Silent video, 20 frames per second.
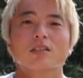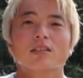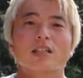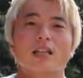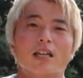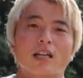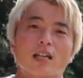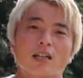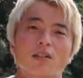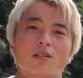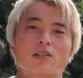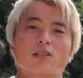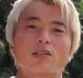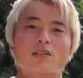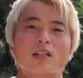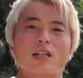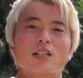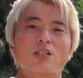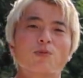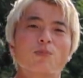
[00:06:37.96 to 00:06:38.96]
ことで、本
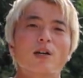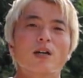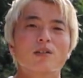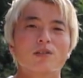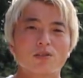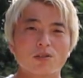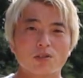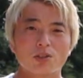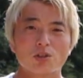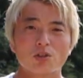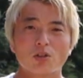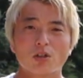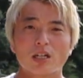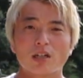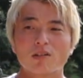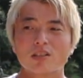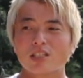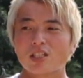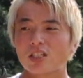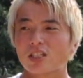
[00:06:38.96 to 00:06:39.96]
日はラッシュパークのご紹
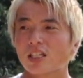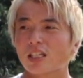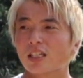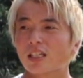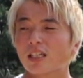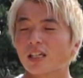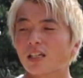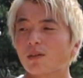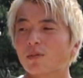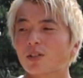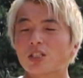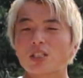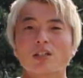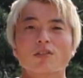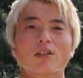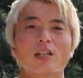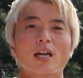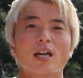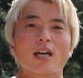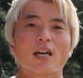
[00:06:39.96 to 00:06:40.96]
介をさせていただきました
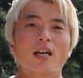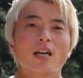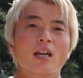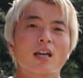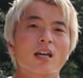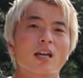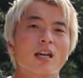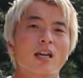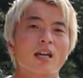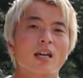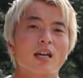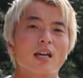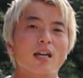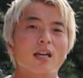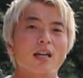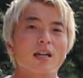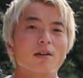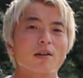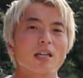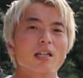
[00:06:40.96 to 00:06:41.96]
ので、
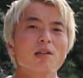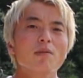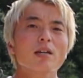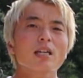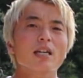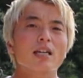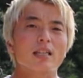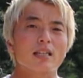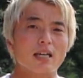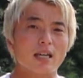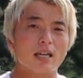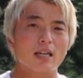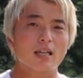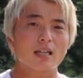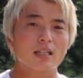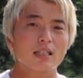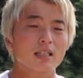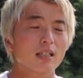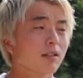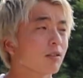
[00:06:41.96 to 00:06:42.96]
愛媛県ね、
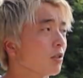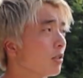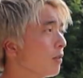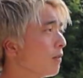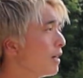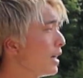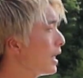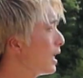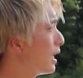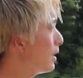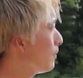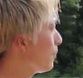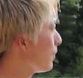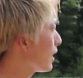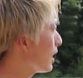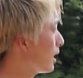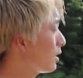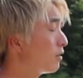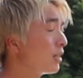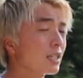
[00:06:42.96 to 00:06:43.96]
来た時は、
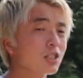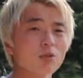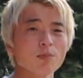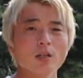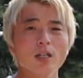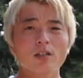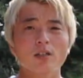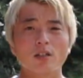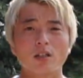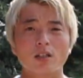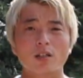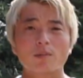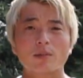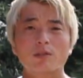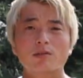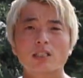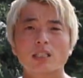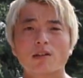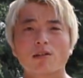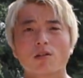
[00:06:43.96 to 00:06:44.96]
ラッシュパーク、
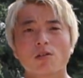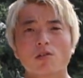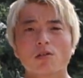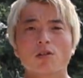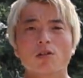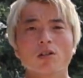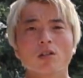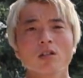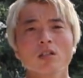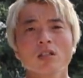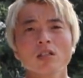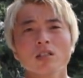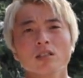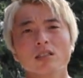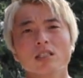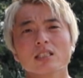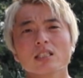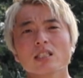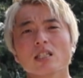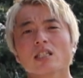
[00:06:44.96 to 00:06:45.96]
まあ普段はここ、
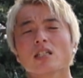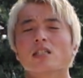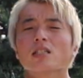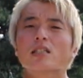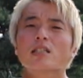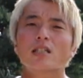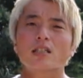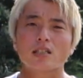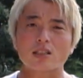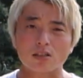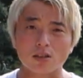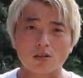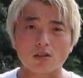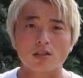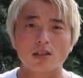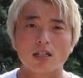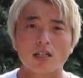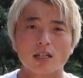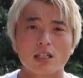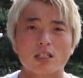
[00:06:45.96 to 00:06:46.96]
立ち入り禁止なんですよ、
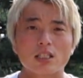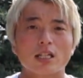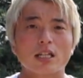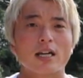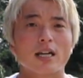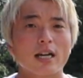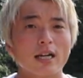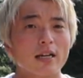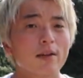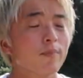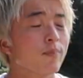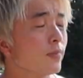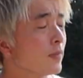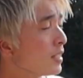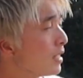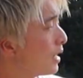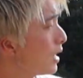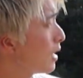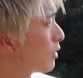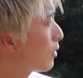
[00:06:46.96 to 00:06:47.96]
関係者以外。
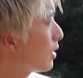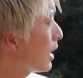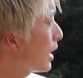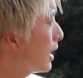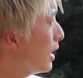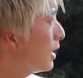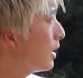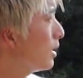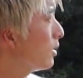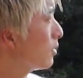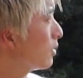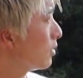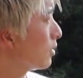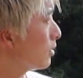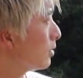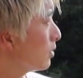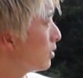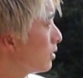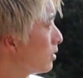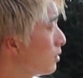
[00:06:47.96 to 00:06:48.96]
鍵がない
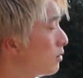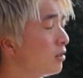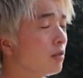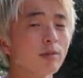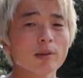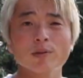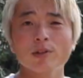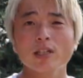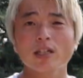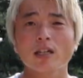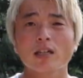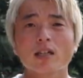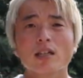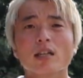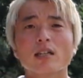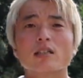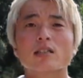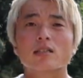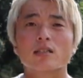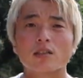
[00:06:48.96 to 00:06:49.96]
と車も入れられ
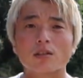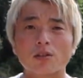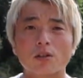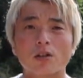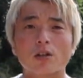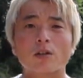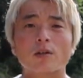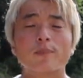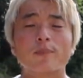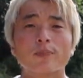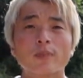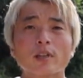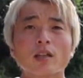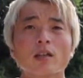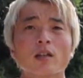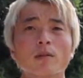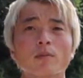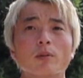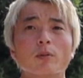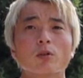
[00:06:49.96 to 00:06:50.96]
ないんですけど、
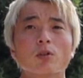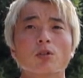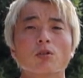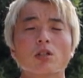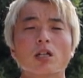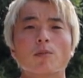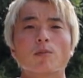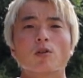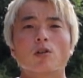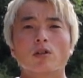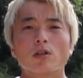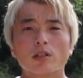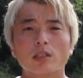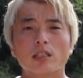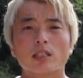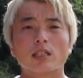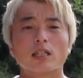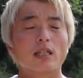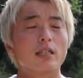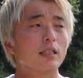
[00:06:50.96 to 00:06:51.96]
僕許可も
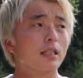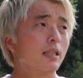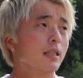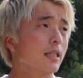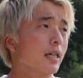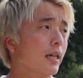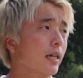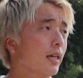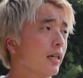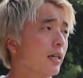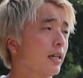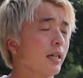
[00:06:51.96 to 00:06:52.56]
いただいてて、